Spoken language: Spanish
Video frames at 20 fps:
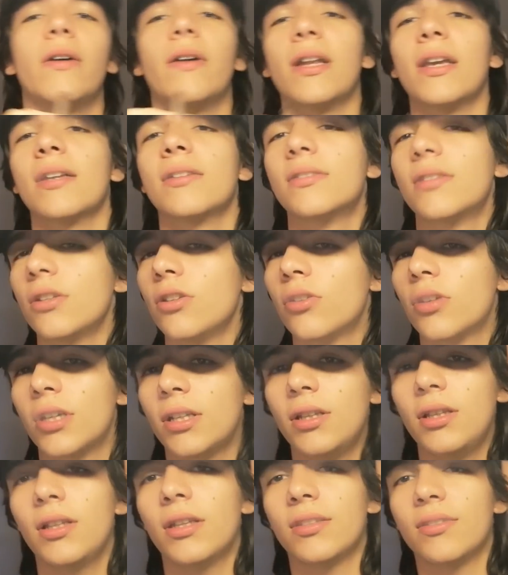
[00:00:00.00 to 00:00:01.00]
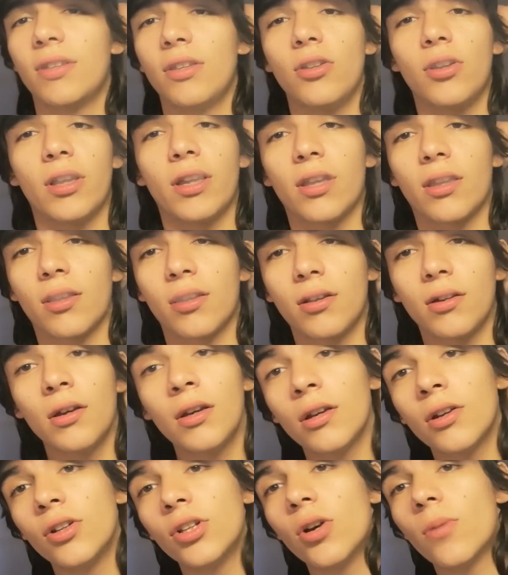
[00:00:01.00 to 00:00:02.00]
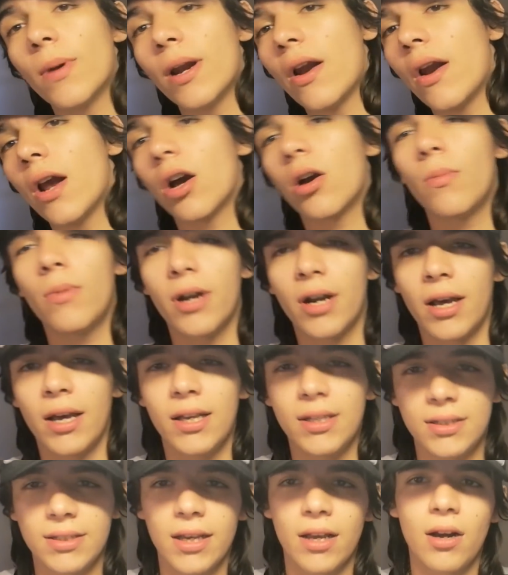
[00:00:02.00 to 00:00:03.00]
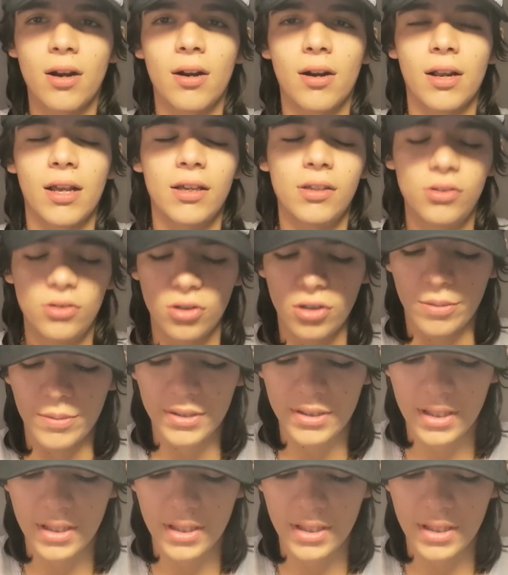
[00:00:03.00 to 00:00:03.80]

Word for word: La verdad que en serio, gente, en serio que No, palabras como agradecer esto que me